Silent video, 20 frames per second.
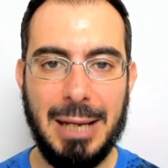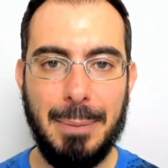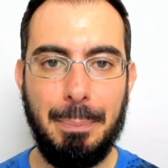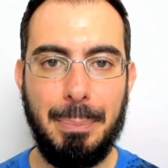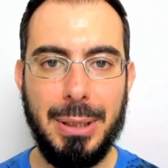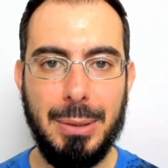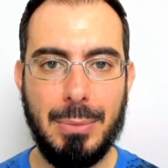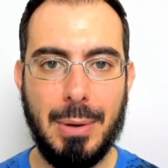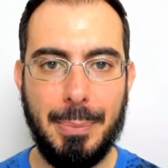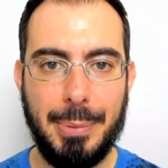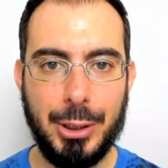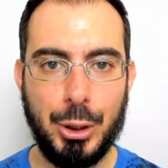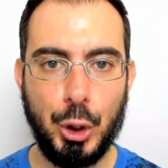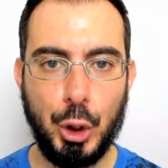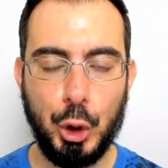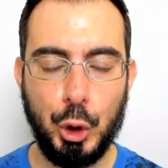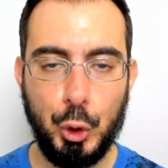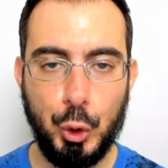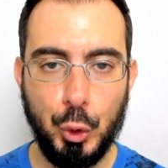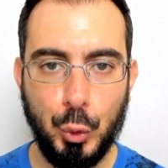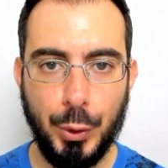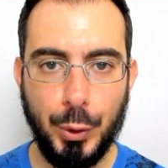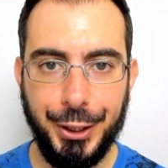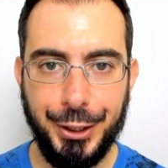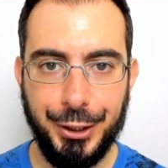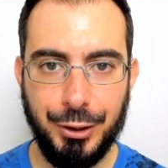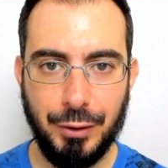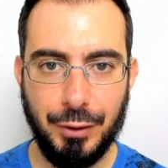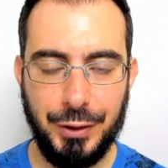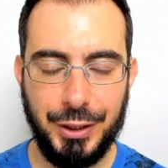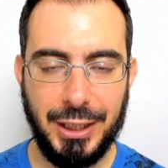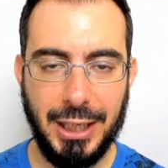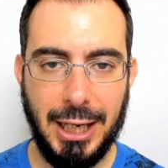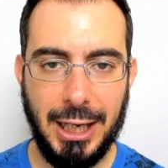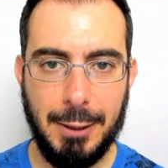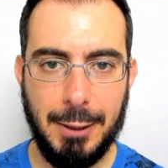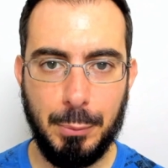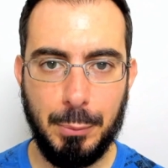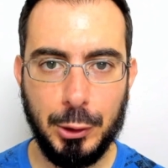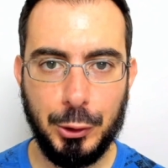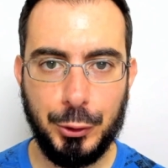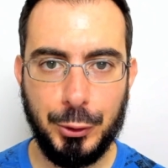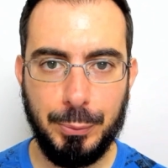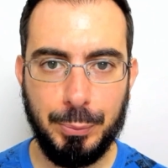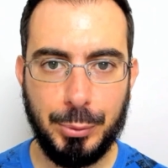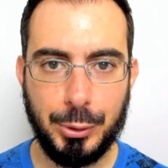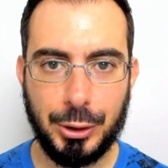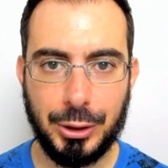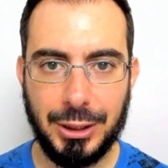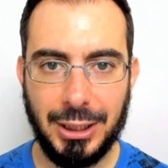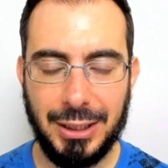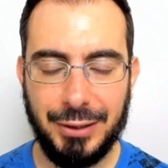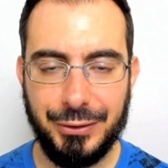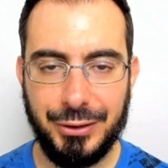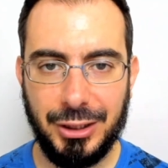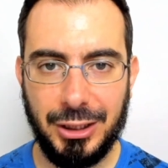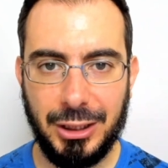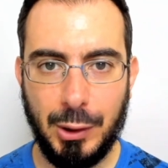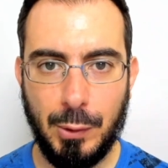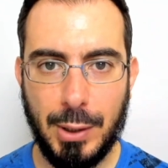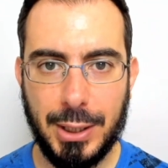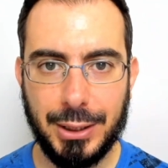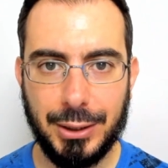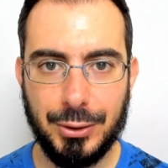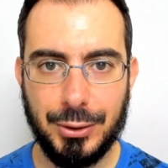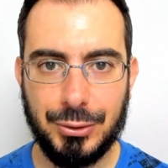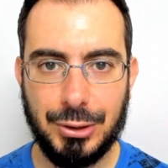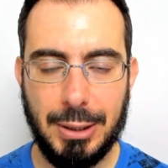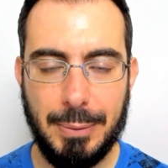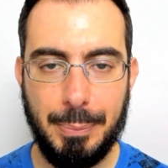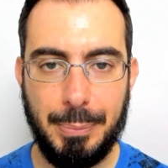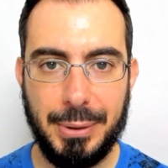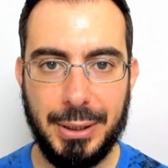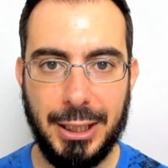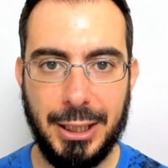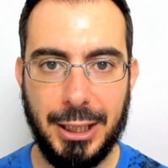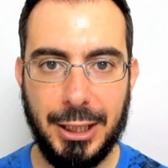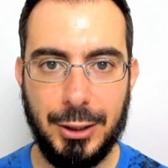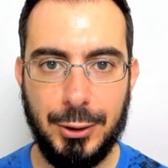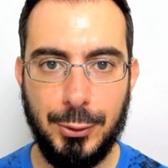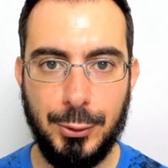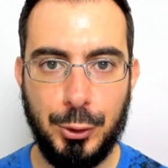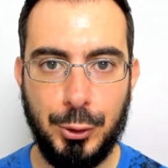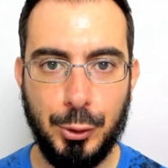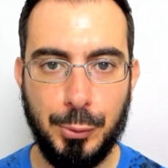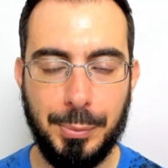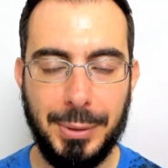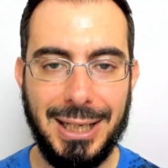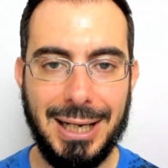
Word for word: Prima però due novità molto importanti riguardo sempre YouTube.